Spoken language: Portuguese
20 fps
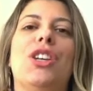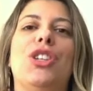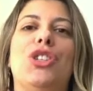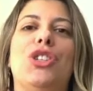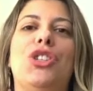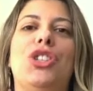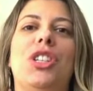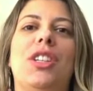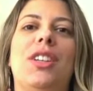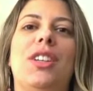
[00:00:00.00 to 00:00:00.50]

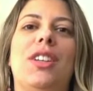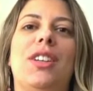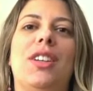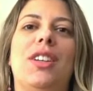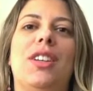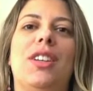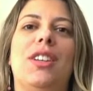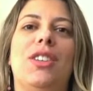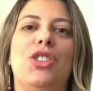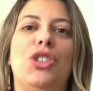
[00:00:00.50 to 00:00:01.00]

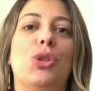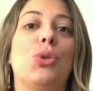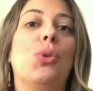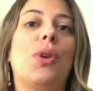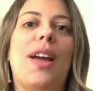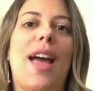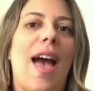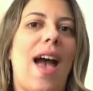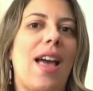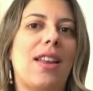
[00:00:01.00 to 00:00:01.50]
de, de
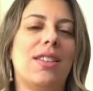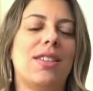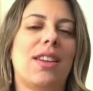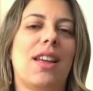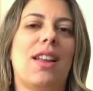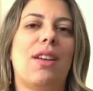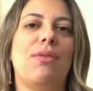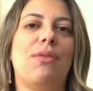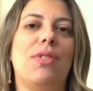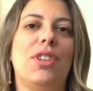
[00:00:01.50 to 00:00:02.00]
lugares
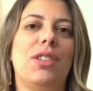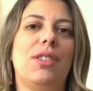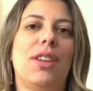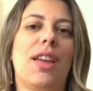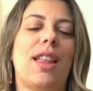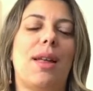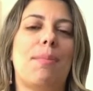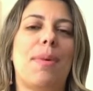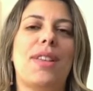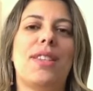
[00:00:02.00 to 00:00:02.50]
que ela,
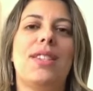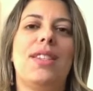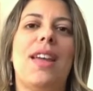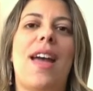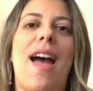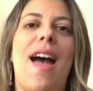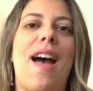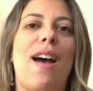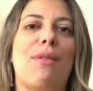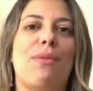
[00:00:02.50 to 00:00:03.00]
que ela
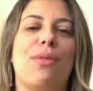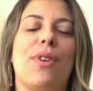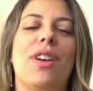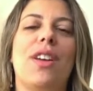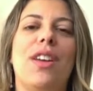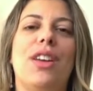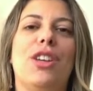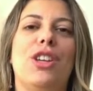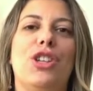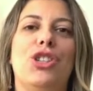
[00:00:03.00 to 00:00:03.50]
passeava
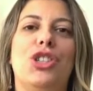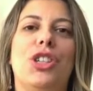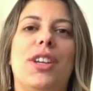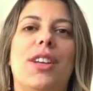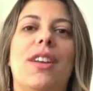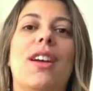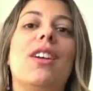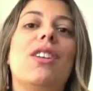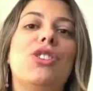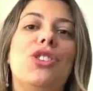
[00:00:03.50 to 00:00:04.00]
e de
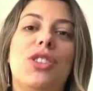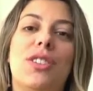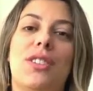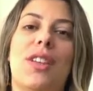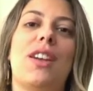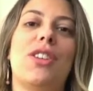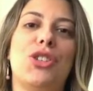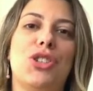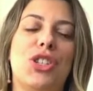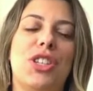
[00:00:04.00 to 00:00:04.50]
grandes
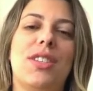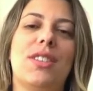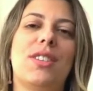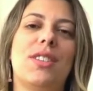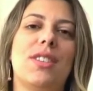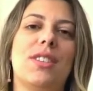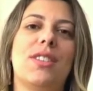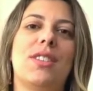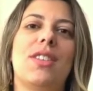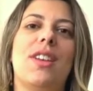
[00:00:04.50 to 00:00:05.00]

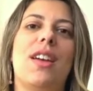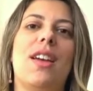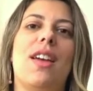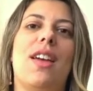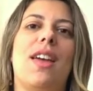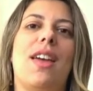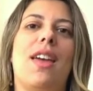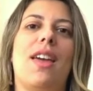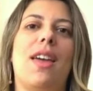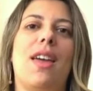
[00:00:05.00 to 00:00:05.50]
artistas
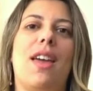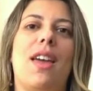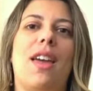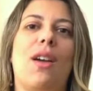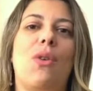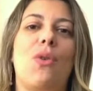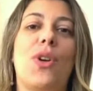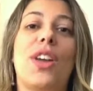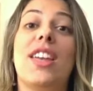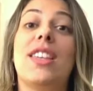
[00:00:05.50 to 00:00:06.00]

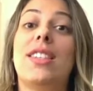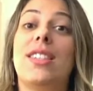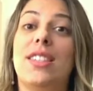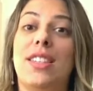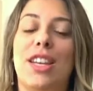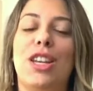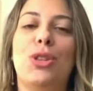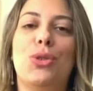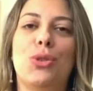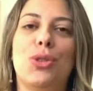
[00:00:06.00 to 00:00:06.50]
é,
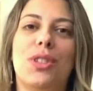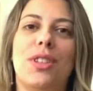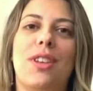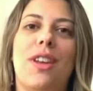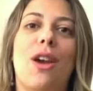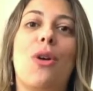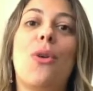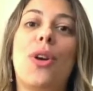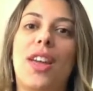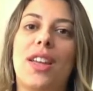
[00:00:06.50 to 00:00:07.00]
conhecidos e
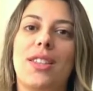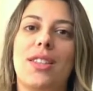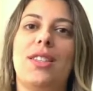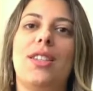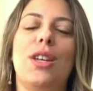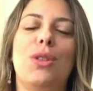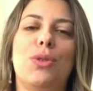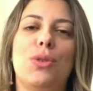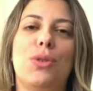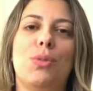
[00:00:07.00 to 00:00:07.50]

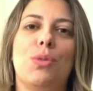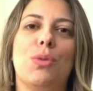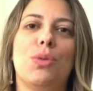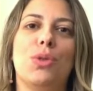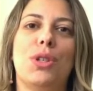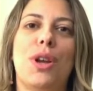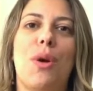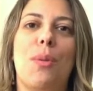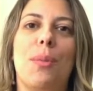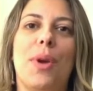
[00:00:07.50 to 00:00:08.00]
reconhecidos
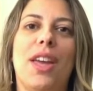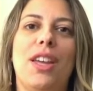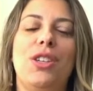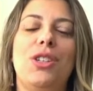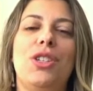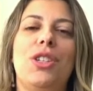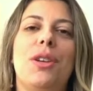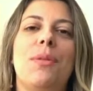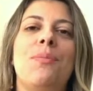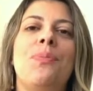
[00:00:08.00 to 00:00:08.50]

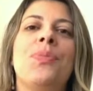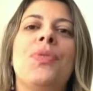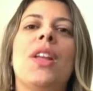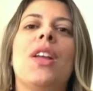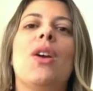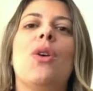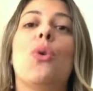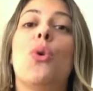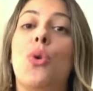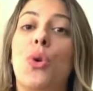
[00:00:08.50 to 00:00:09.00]
mundialmente,
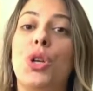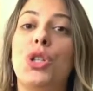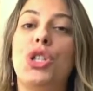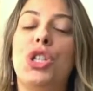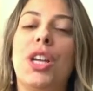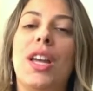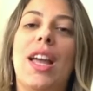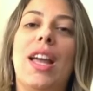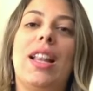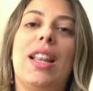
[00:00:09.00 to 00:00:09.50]

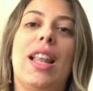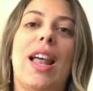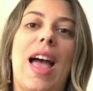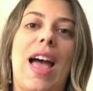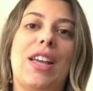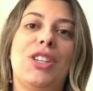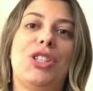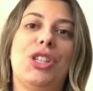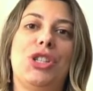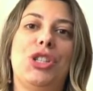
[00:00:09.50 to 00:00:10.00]
hoje
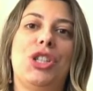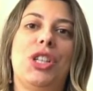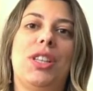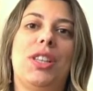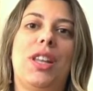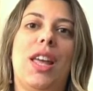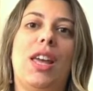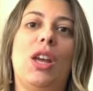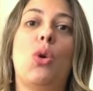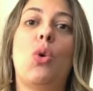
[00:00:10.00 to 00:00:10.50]
lá a gente
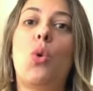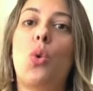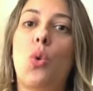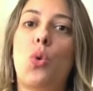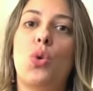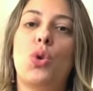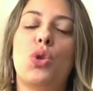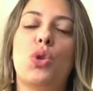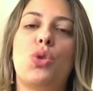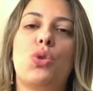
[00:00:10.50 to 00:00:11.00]
tem
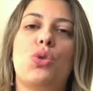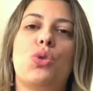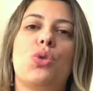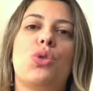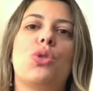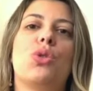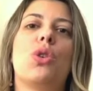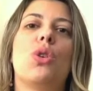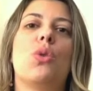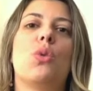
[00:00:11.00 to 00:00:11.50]

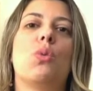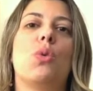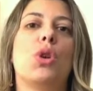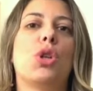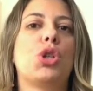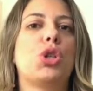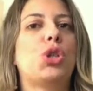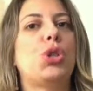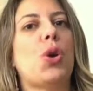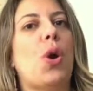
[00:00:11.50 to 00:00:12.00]
cursos,
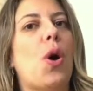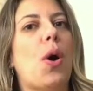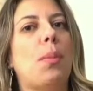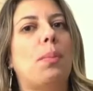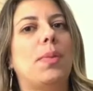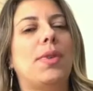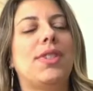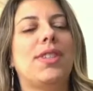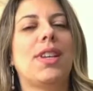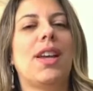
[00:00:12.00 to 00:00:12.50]

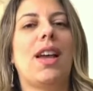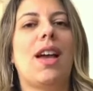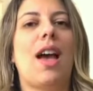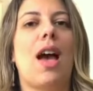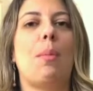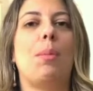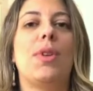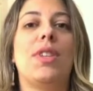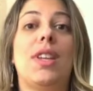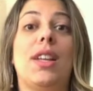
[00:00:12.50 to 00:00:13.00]
workshops,
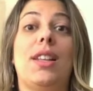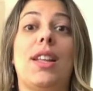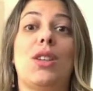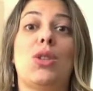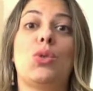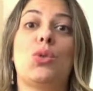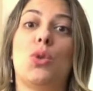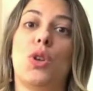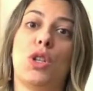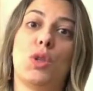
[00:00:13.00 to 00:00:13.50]

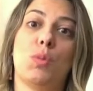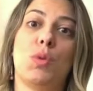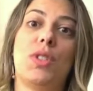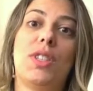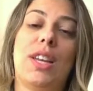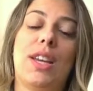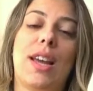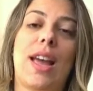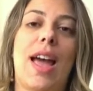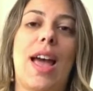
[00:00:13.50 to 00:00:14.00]
apresentações
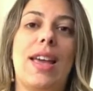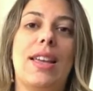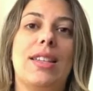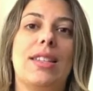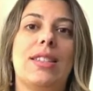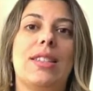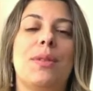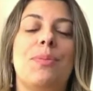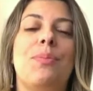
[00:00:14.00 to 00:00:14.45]
musicais,